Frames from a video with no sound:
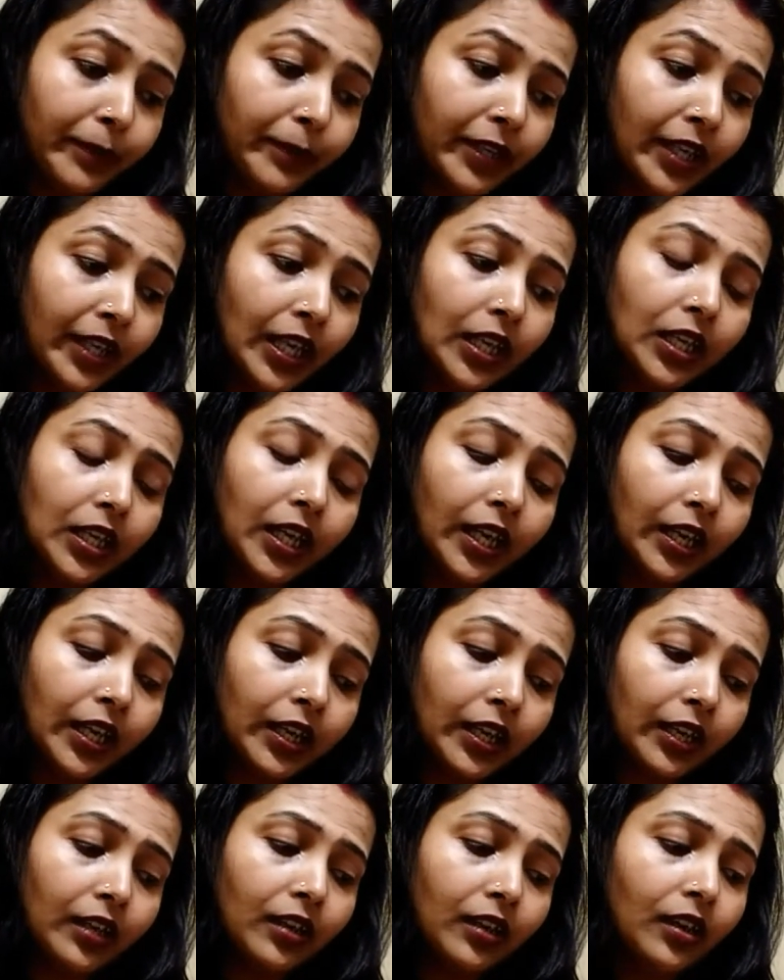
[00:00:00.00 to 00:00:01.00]
पेपर डालना
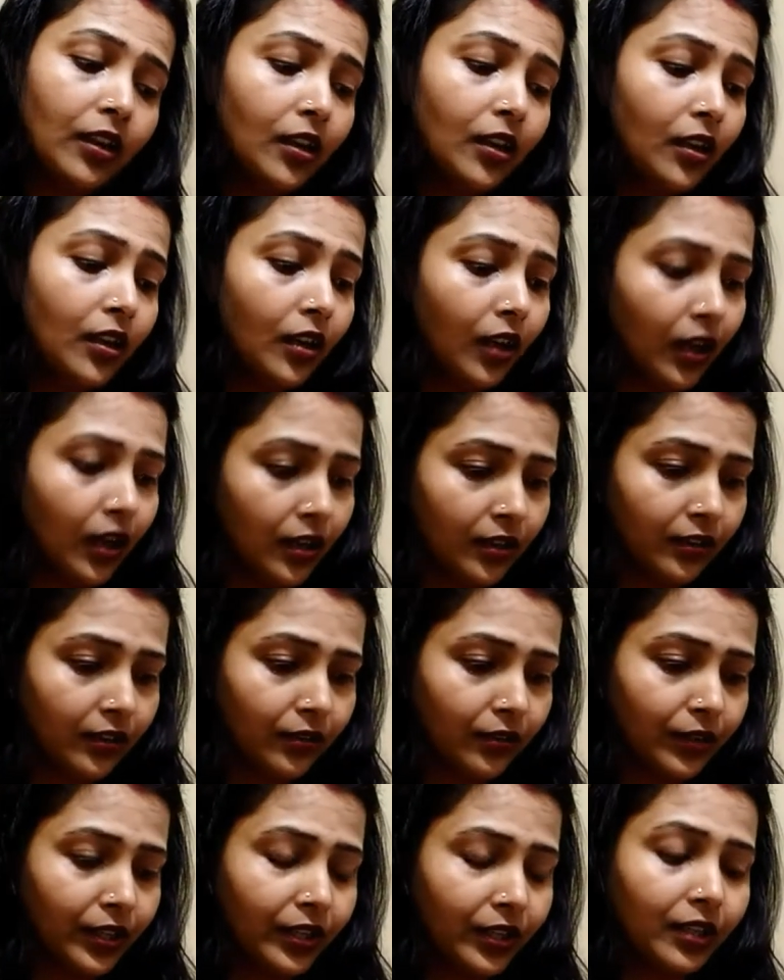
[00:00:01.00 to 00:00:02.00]
है
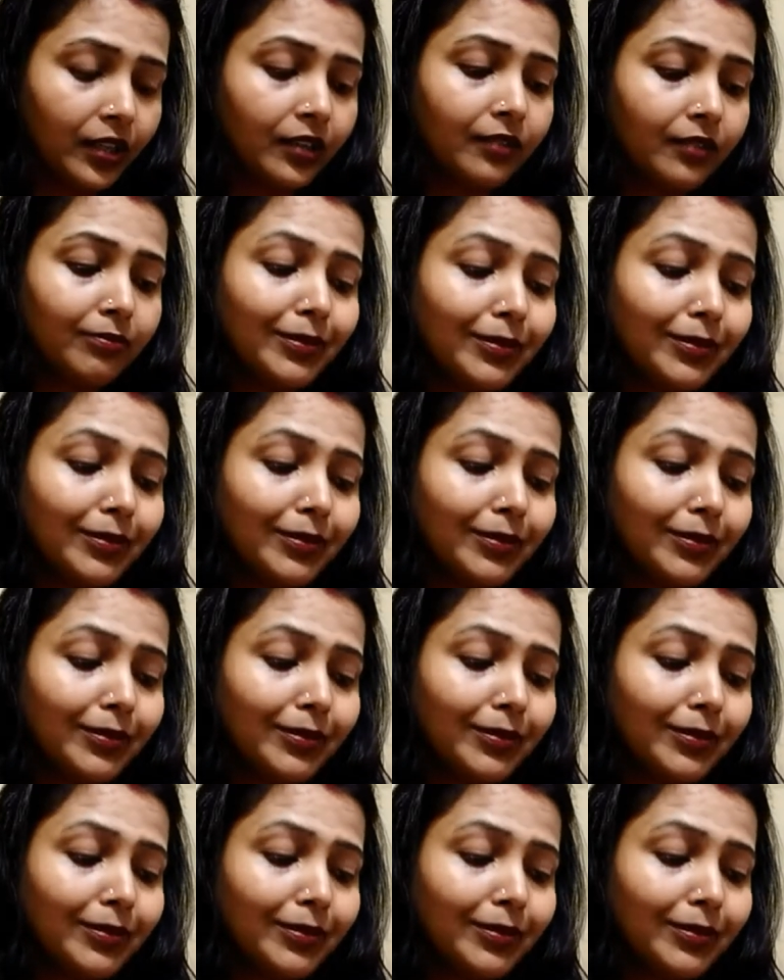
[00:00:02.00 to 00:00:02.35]
ओके okay.